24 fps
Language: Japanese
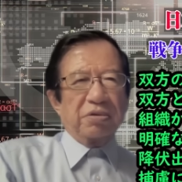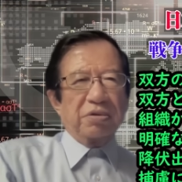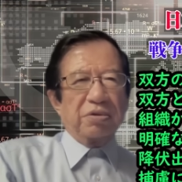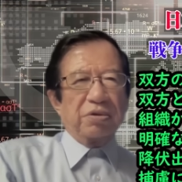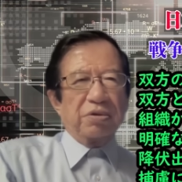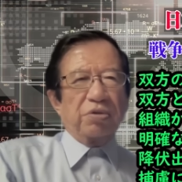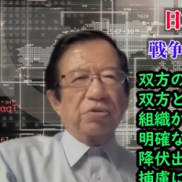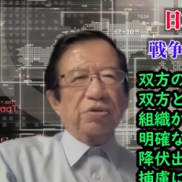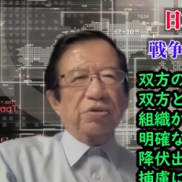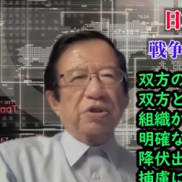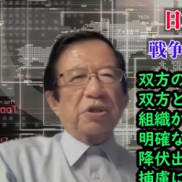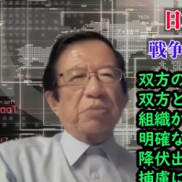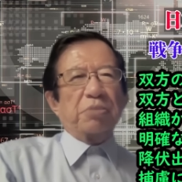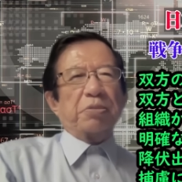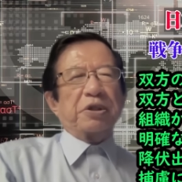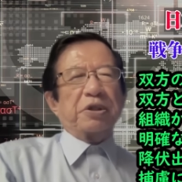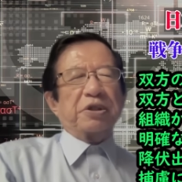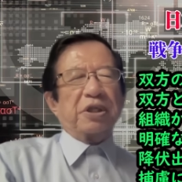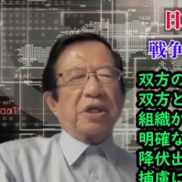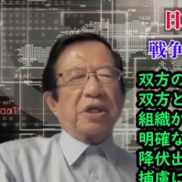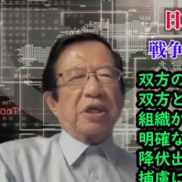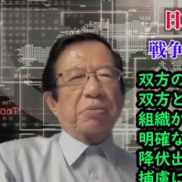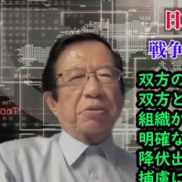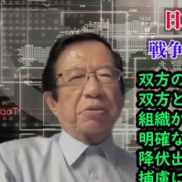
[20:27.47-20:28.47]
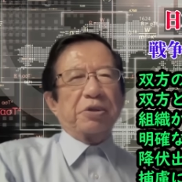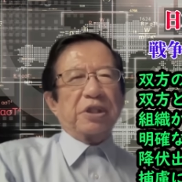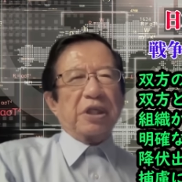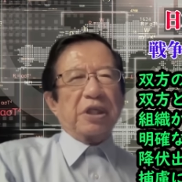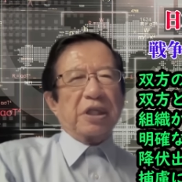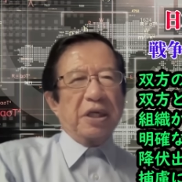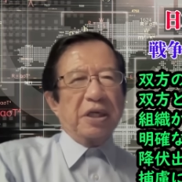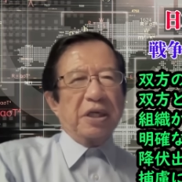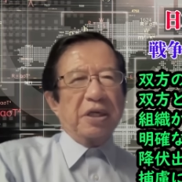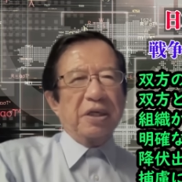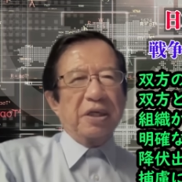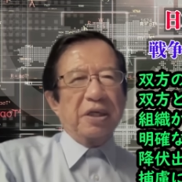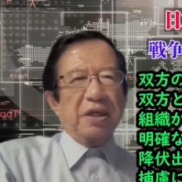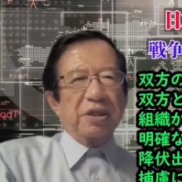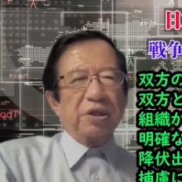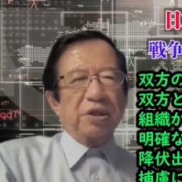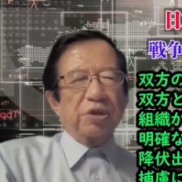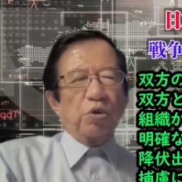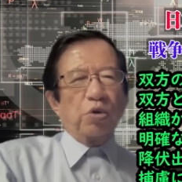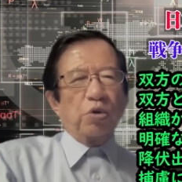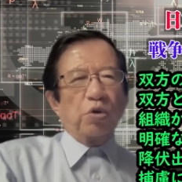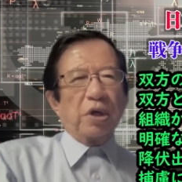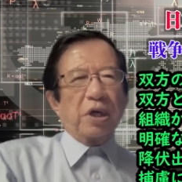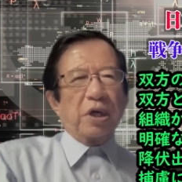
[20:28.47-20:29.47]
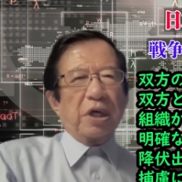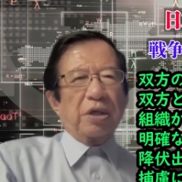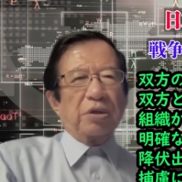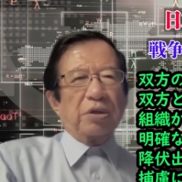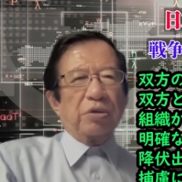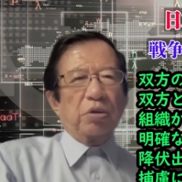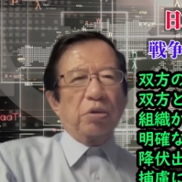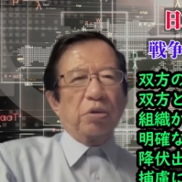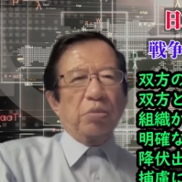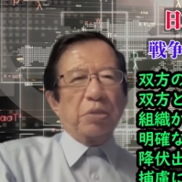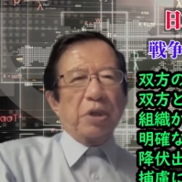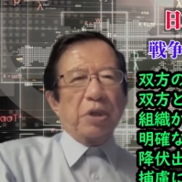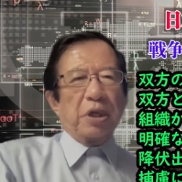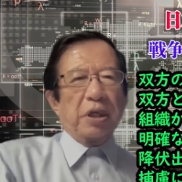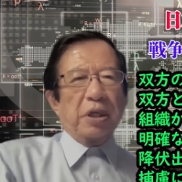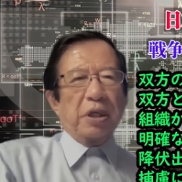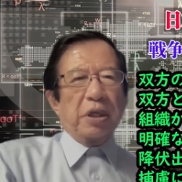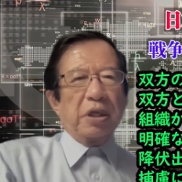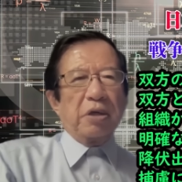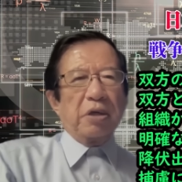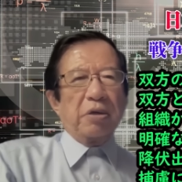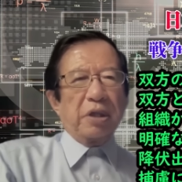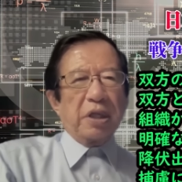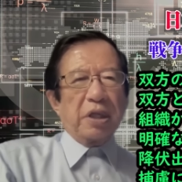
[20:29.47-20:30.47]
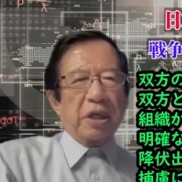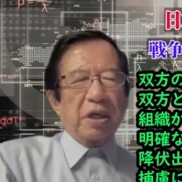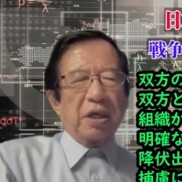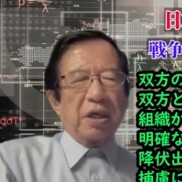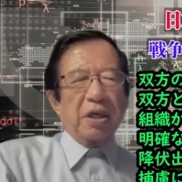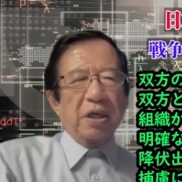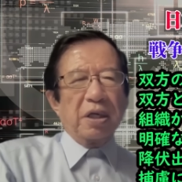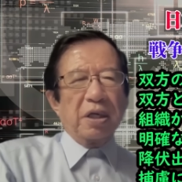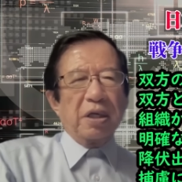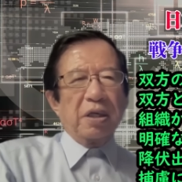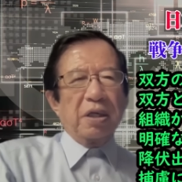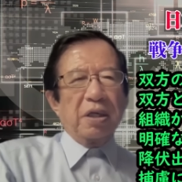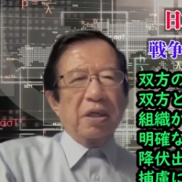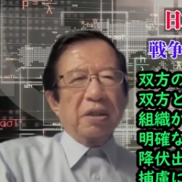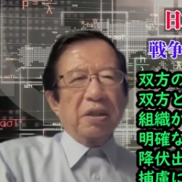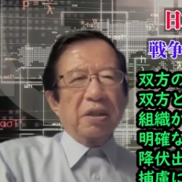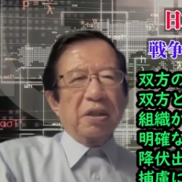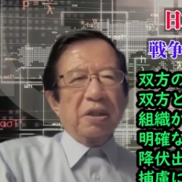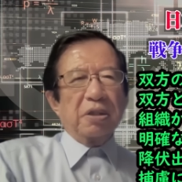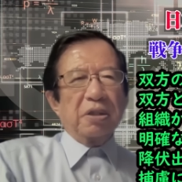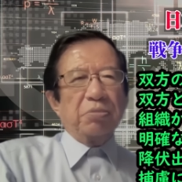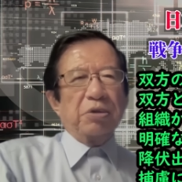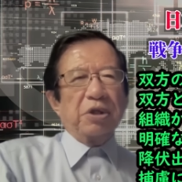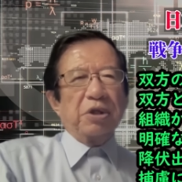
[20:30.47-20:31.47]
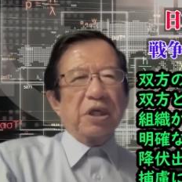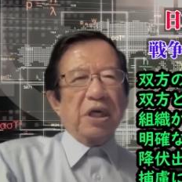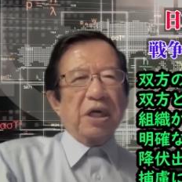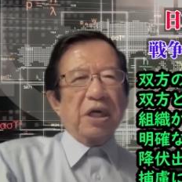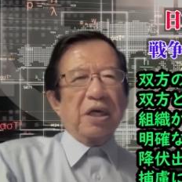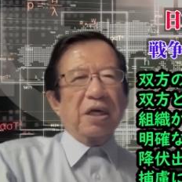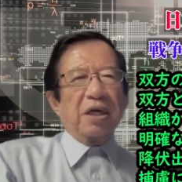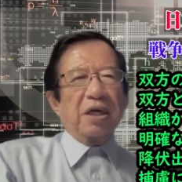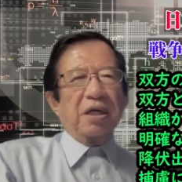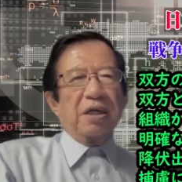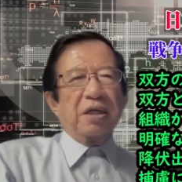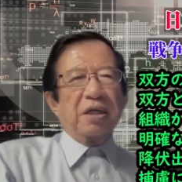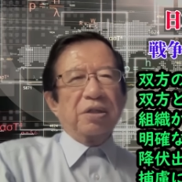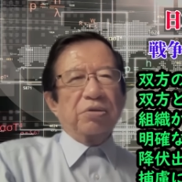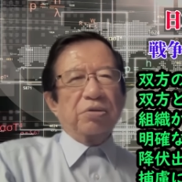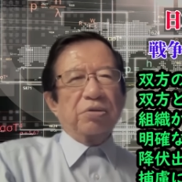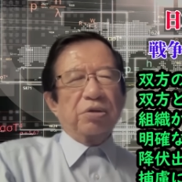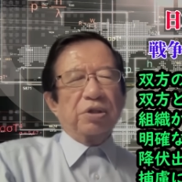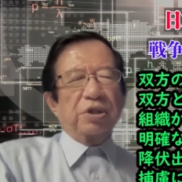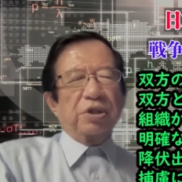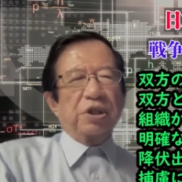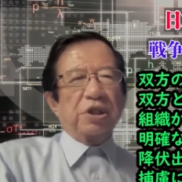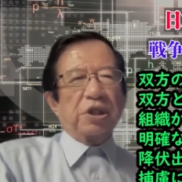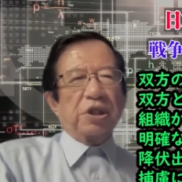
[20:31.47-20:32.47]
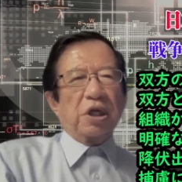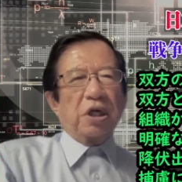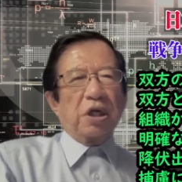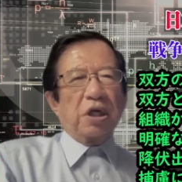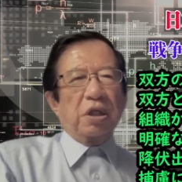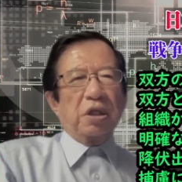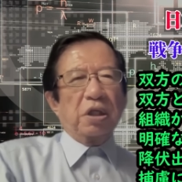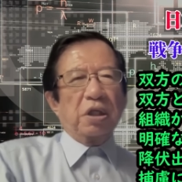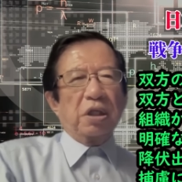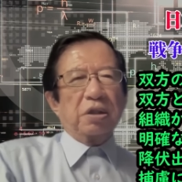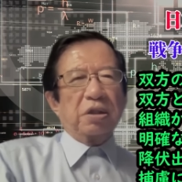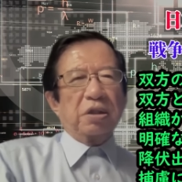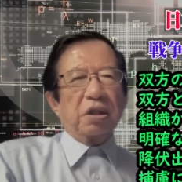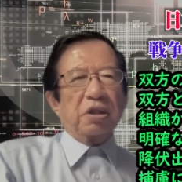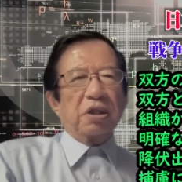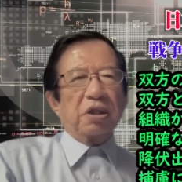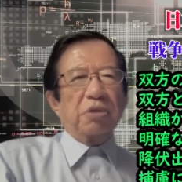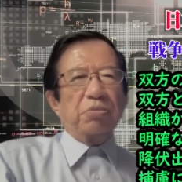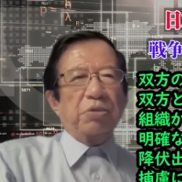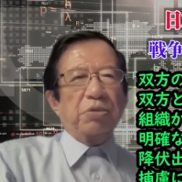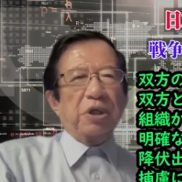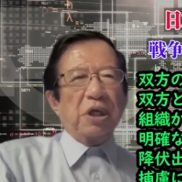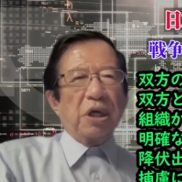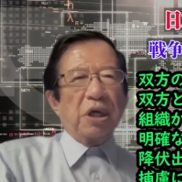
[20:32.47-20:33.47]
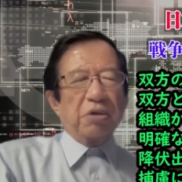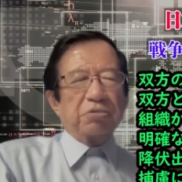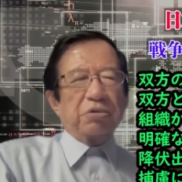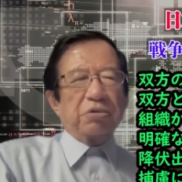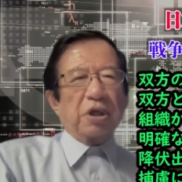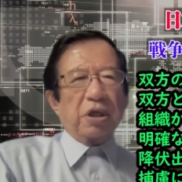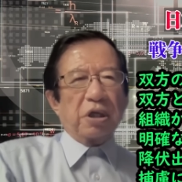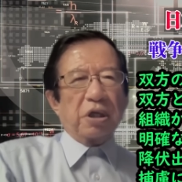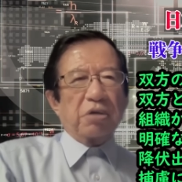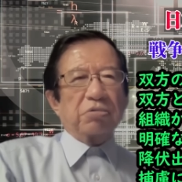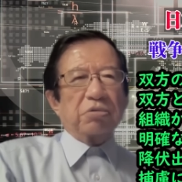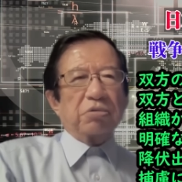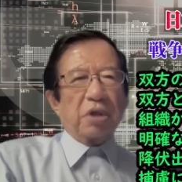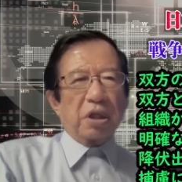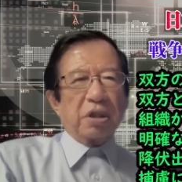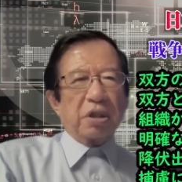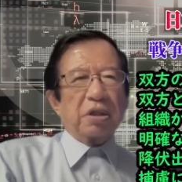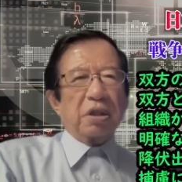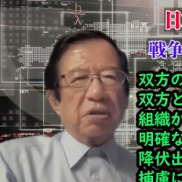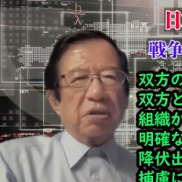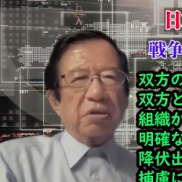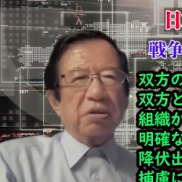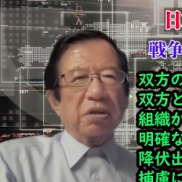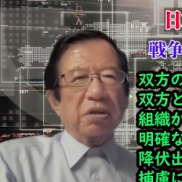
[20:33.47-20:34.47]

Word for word: ということで罰せられましたね。上官の命令で君がそれに従わなかったら君が撃たれるだけだ。